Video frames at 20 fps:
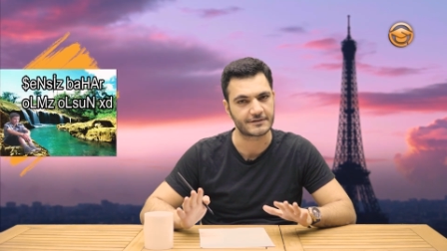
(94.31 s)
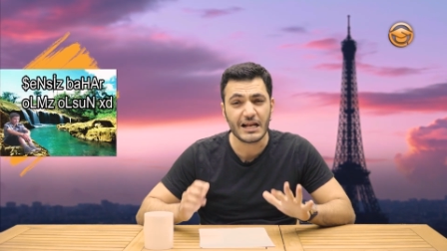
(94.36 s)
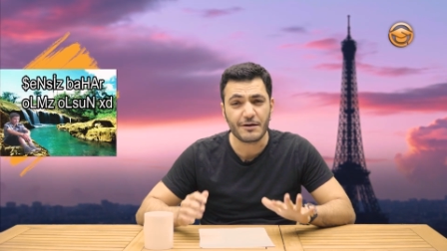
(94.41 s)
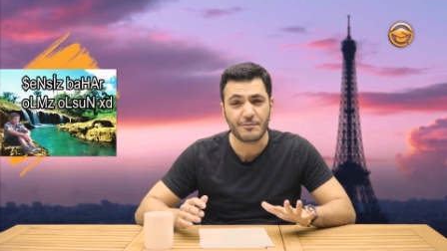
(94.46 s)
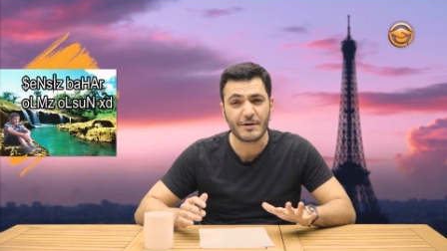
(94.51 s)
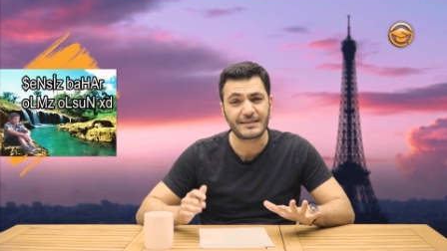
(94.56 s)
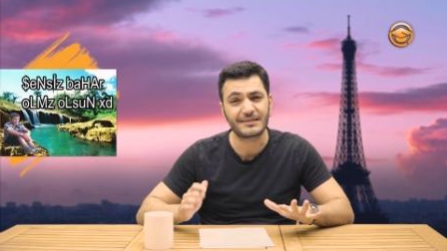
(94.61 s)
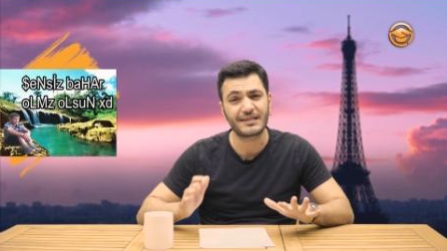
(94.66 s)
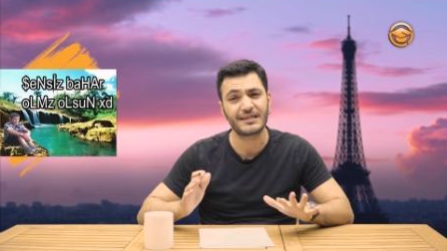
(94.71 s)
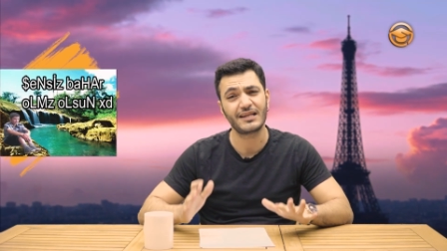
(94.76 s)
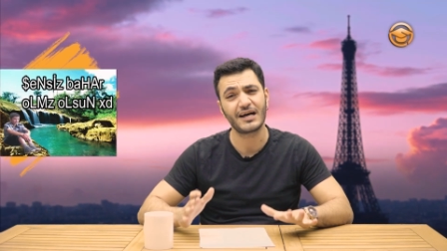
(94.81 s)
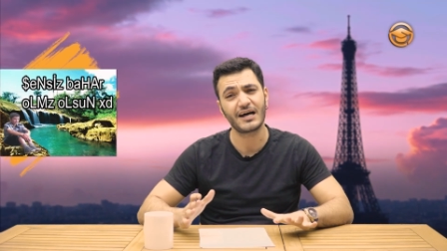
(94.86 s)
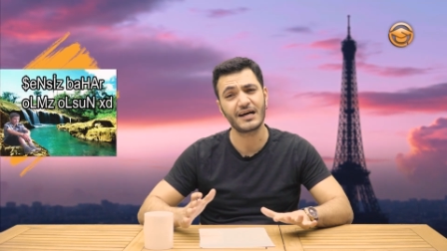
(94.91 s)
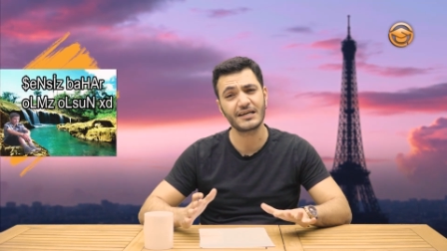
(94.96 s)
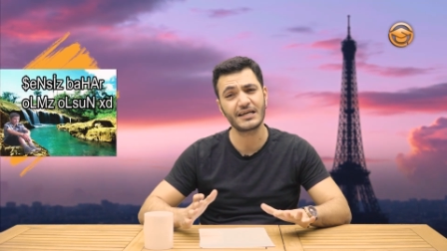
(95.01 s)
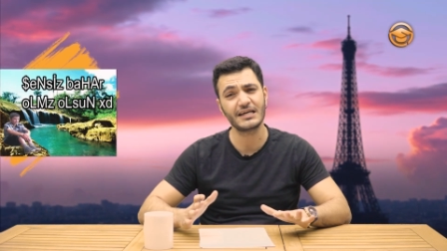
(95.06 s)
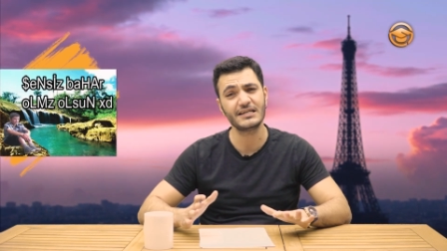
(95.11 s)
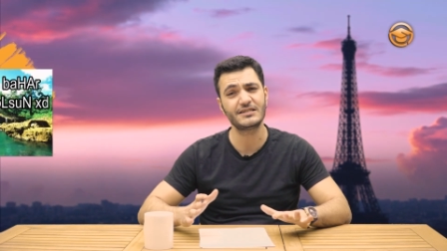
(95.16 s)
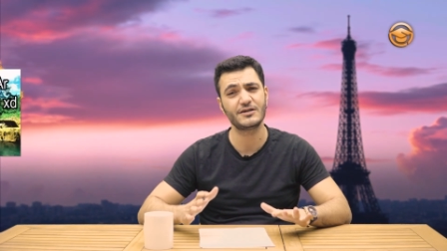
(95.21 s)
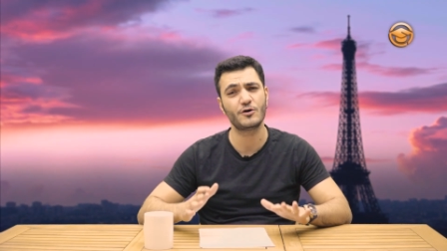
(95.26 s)
Elbette
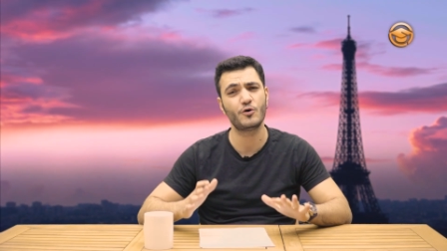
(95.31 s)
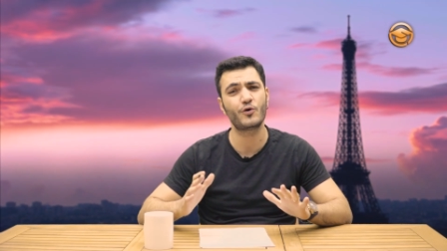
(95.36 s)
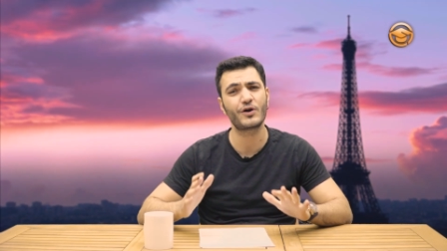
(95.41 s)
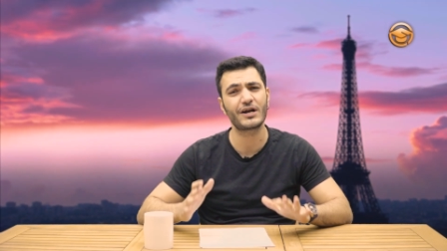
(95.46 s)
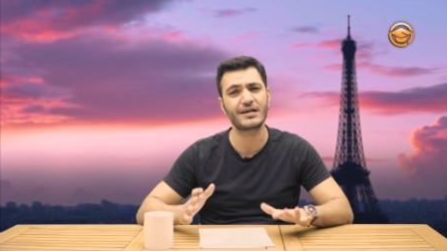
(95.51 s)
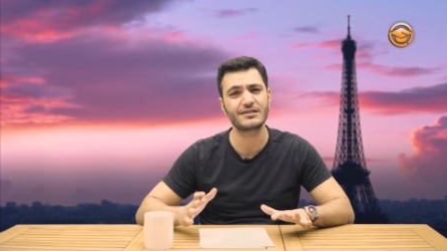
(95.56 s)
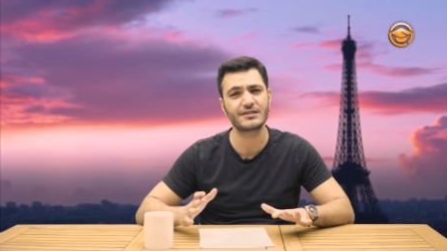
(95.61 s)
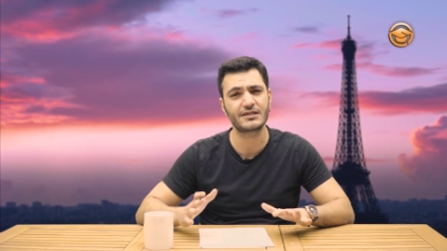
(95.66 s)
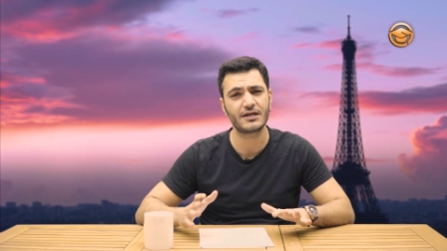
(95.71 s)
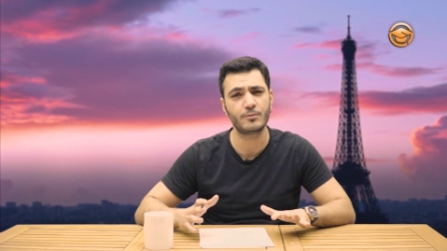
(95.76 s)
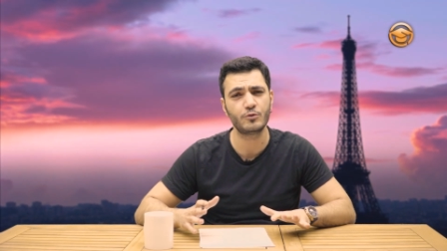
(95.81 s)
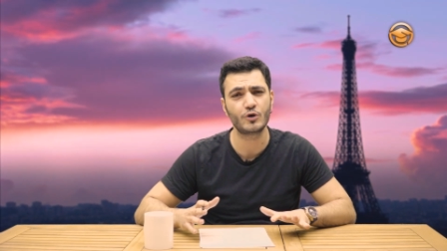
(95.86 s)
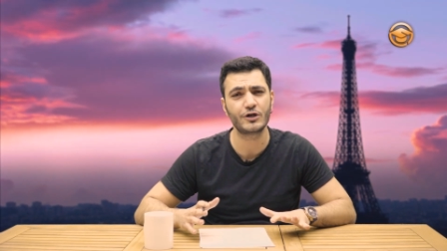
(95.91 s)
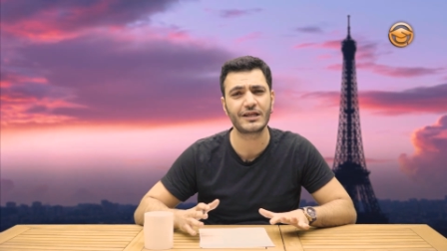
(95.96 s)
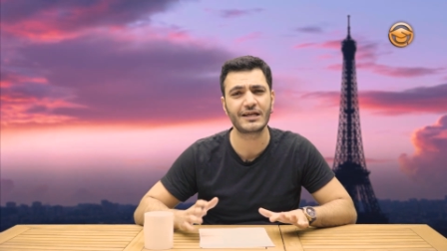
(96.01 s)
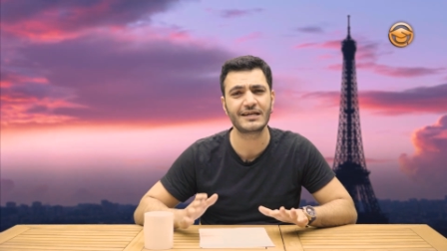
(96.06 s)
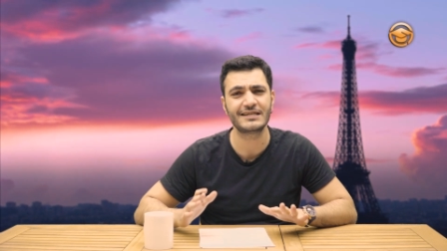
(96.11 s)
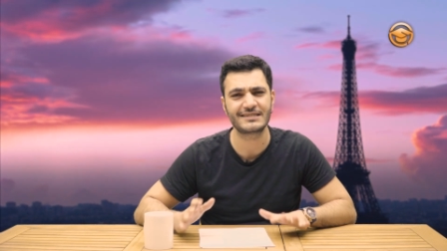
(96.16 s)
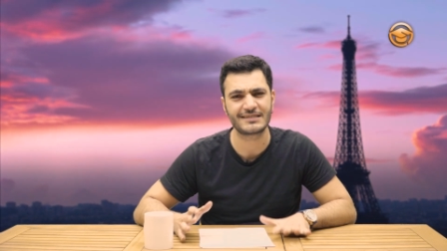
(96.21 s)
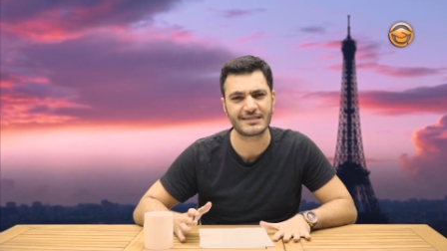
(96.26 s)
daha geç öğrenci kabul
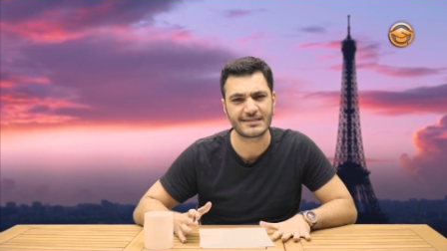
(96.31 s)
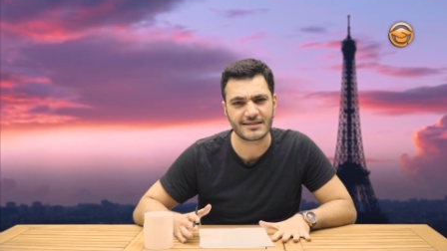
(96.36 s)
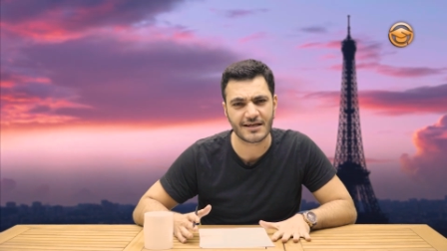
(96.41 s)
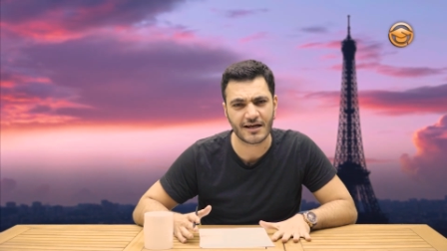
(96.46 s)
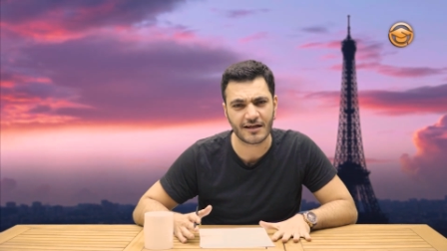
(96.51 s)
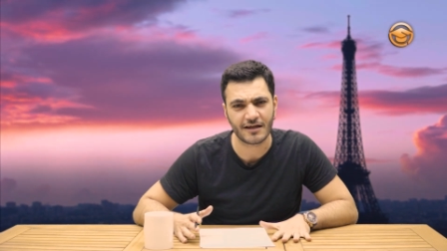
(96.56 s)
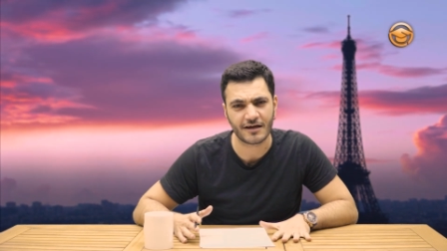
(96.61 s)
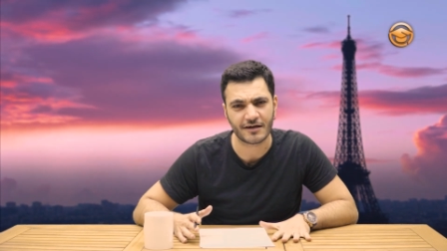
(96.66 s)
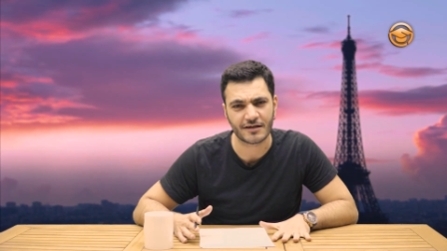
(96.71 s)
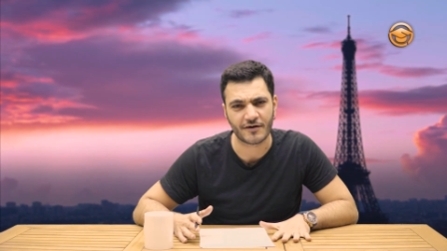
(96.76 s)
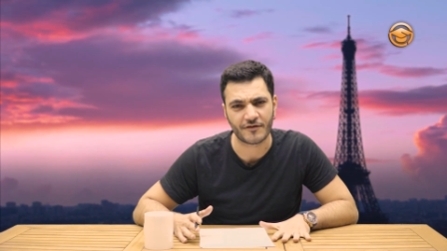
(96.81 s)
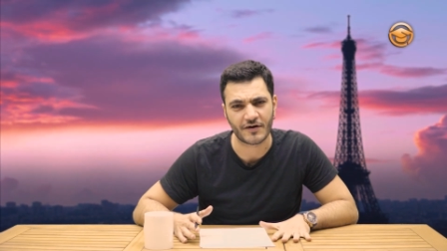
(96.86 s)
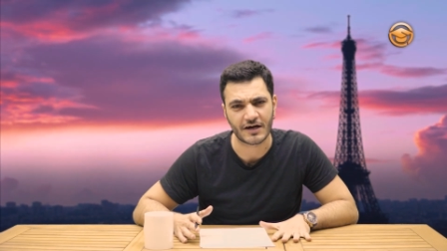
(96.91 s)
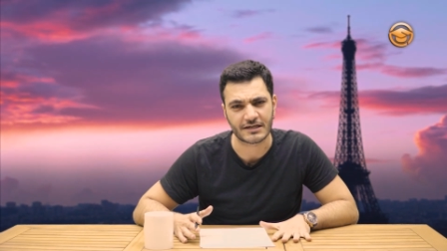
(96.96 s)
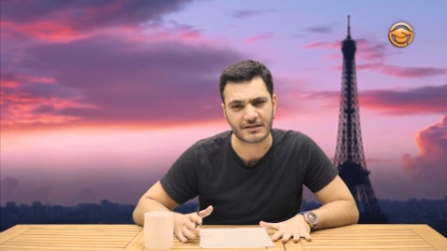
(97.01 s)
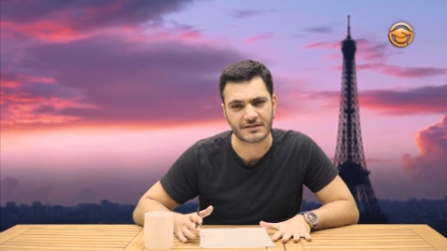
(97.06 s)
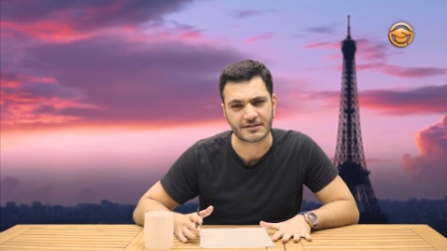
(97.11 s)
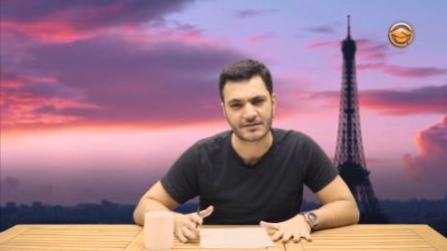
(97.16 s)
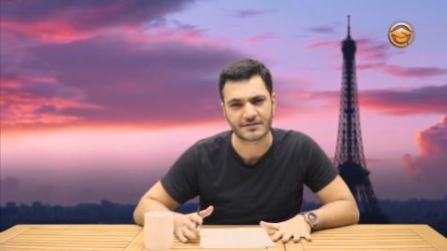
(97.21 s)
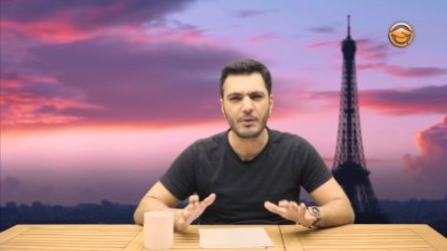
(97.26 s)
eden istisnalar da vardır.